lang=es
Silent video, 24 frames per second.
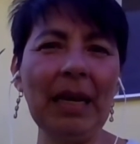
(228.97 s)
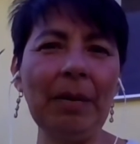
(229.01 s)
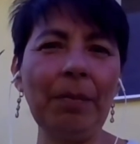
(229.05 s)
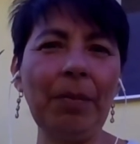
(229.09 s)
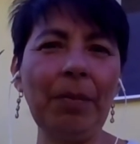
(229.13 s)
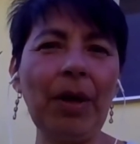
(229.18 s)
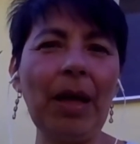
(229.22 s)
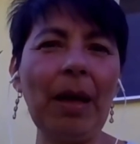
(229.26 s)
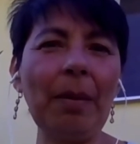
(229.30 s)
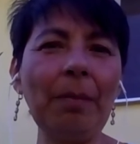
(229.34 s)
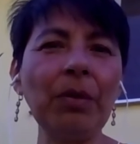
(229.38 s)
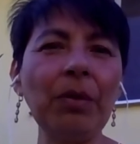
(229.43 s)

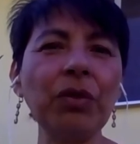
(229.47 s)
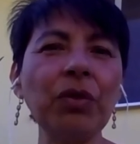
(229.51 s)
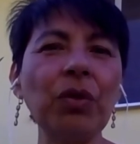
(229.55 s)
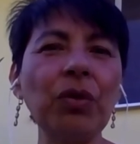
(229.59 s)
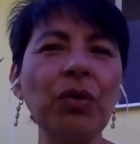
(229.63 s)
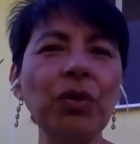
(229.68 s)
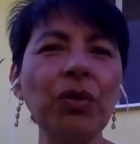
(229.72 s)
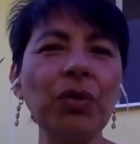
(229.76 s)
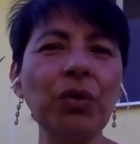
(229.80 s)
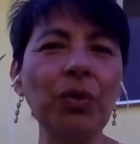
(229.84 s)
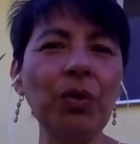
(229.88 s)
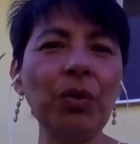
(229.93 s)
podamos
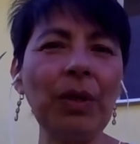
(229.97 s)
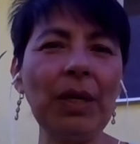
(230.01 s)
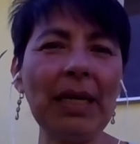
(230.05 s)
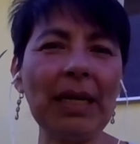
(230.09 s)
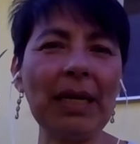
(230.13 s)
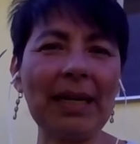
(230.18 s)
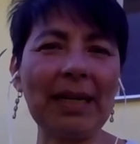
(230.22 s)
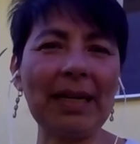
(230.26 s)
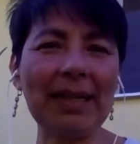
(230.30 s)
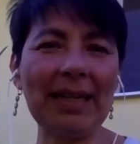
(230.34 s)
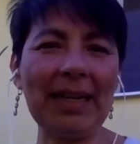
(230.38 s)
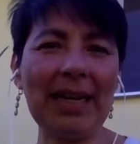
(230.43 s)

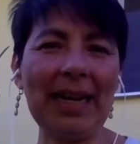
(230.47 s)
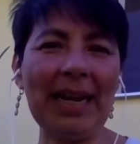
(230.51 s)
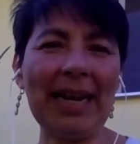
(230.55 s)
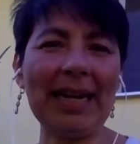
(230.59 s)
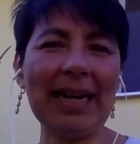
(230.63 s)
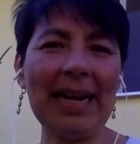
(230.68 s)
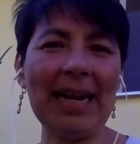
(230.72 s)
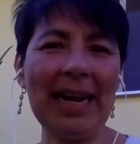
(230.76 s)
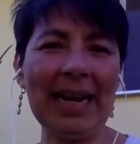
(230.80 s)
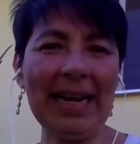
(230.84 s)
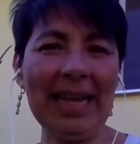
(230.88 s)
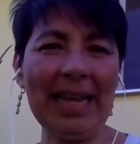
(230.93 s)
construir la
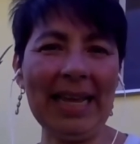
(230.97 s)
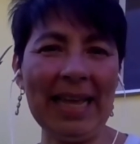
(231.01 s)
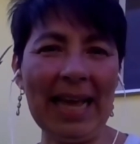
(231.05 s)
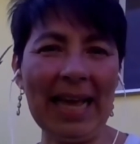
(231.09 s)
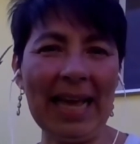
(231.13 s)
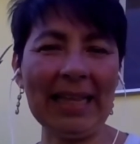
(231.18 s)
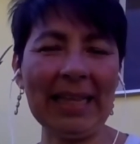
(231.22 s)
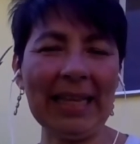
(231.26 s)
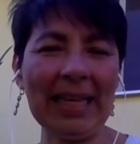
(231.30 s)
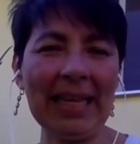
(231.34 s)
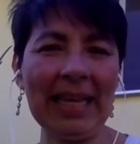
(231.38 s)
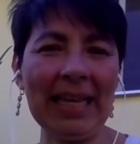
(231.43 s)

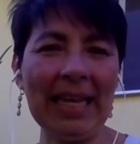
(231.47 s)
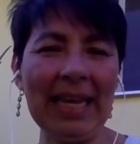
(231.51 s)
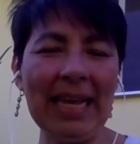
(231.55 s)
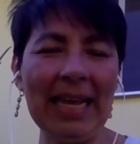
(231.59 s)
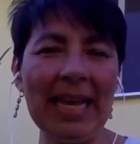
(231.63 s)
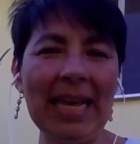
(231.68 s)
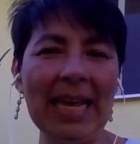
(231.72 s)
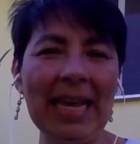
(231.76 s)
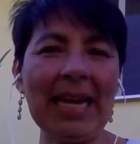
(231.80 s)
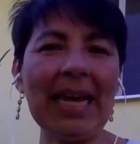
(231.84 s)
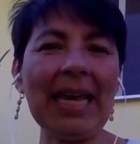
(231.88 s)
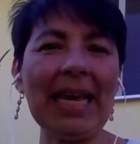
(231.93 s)
realidad
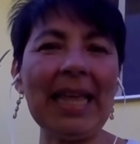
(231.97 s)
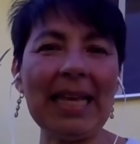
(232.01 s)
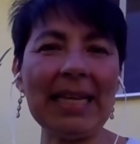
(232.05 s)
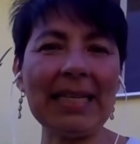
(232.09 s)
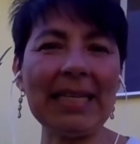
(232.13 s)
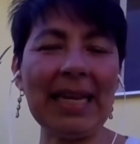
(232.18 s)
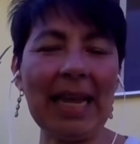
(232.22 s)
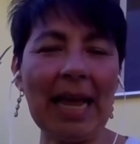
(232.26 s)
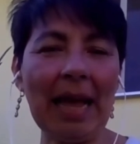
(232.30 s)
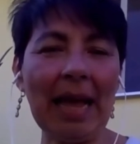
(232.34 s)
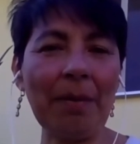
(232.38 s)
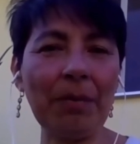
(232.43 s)
que
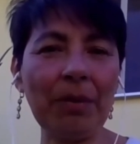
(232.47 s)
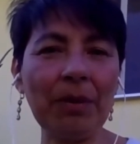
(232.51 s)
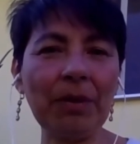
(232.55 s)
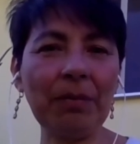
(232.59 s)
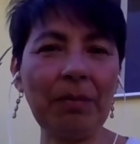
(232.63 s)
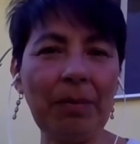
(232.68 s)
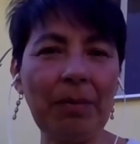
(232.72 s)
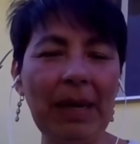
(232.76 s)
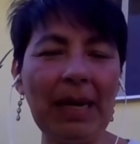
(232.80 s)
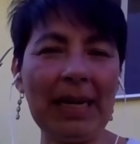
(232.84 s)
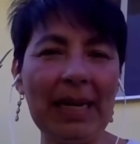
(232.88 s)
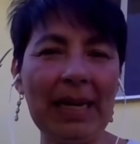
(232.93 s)
deseamos
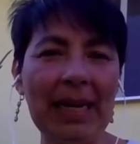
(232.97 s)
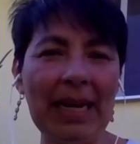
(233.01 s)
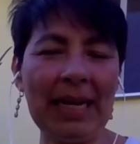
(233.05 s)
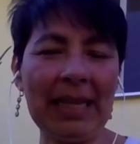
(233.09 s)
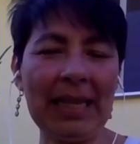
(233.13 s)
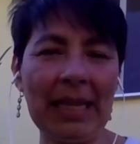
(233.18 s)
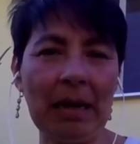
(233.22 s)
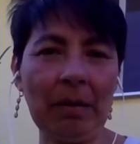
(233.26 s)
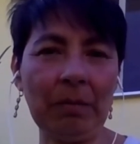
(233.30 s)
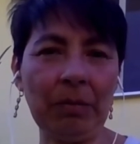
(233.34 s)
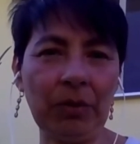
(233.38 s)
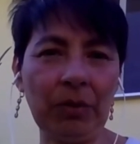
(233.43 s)
ver
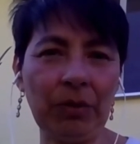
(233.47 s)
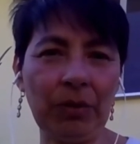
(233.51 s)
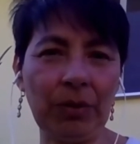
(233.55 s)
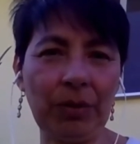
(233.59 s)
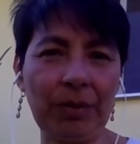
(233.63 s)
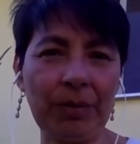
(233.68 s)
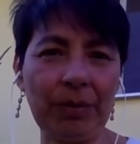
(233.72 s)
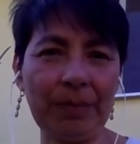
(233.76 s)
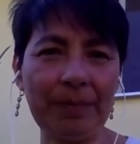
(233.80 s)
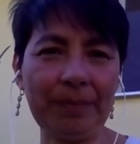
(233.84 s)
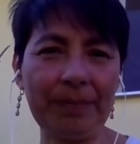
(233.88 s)
en el mundo.